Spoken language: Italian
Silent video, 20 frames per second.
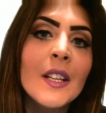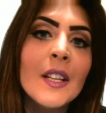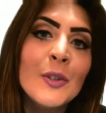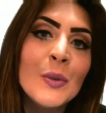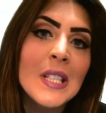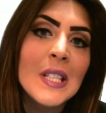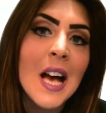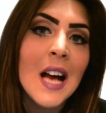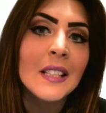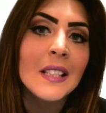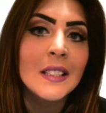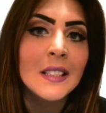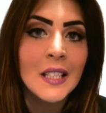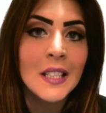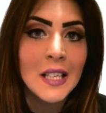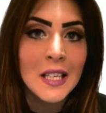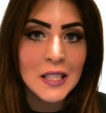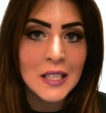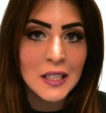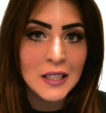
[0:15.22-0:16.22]
che gli usati
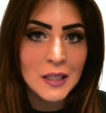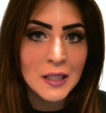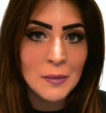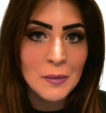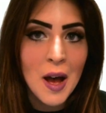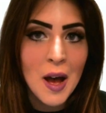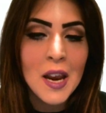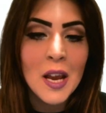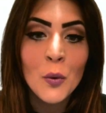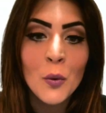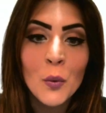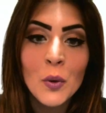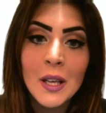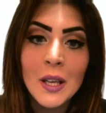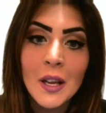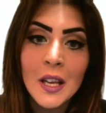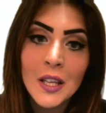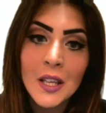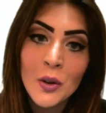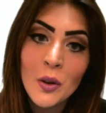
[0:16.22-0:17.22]
della settimana,
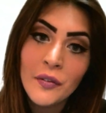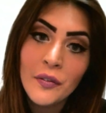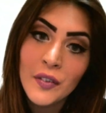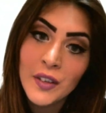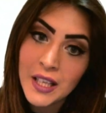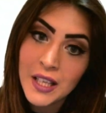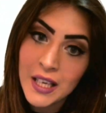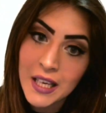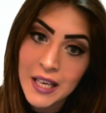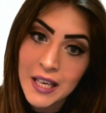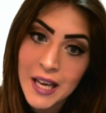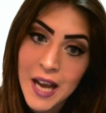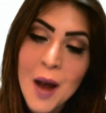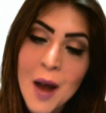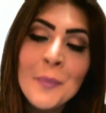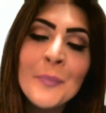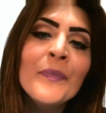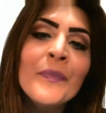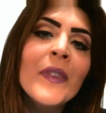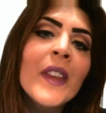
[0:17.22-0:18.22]
quindi io e
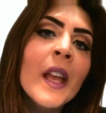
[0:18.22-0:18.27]
Federica